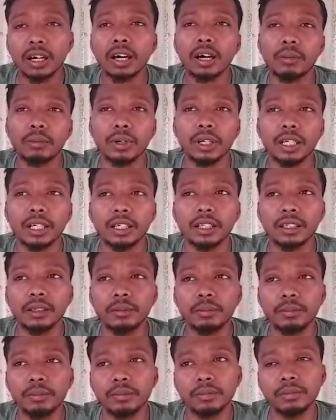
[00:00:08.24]
আমার এই
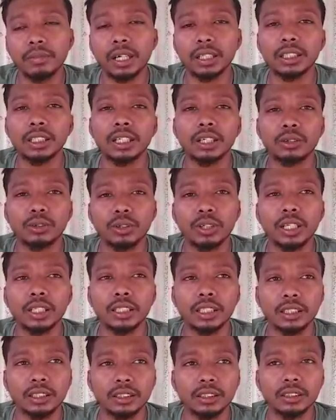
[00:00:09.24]
ভাতাটা করে
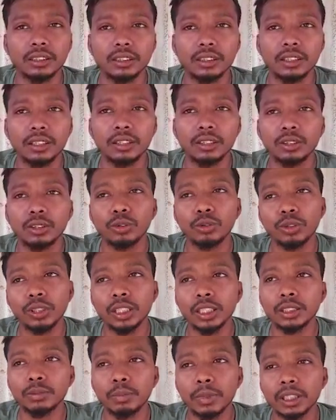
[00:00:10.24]
দেন তো উনি
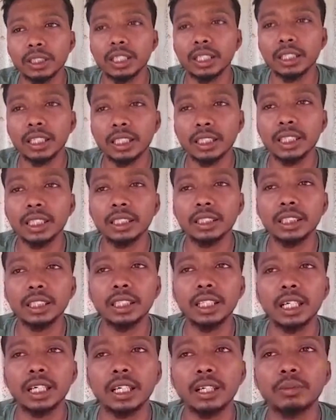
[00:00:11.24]
স্মার্ট কার্ডটা দেখছে
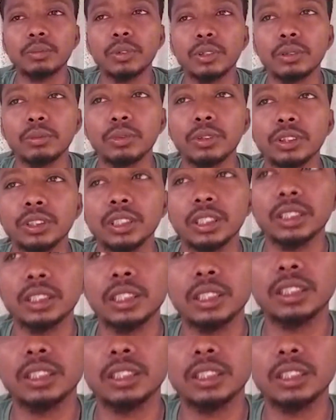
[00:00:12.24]
দেখার পরও বলছে যে